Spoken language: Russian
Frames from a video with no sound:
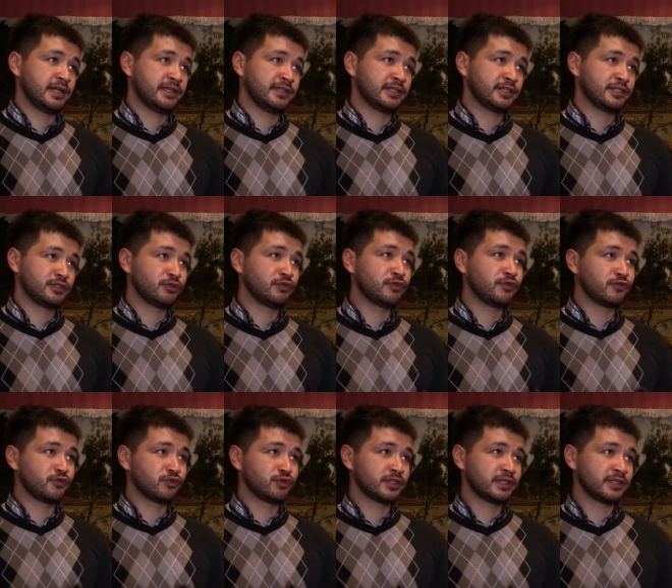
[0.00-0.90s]
а не на основе
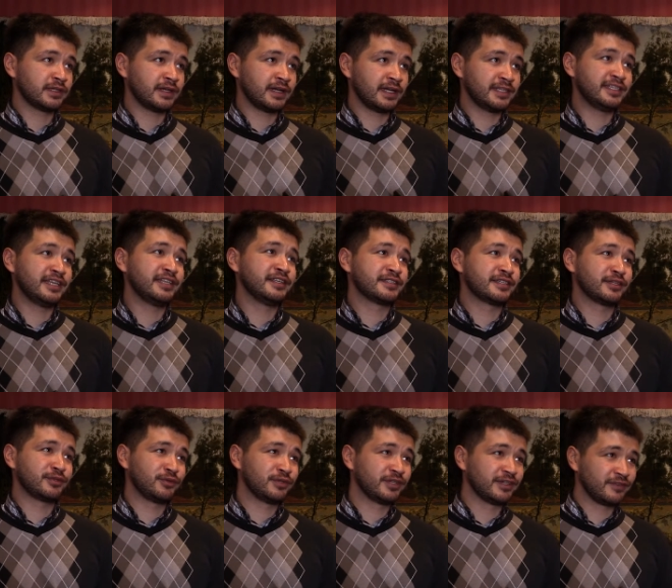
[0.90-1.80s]
вкуса отдельных
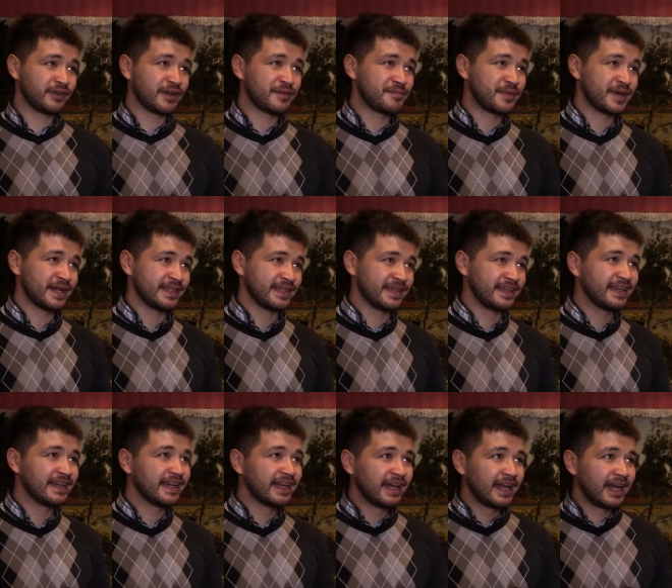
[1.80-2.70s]
сотрудников компании.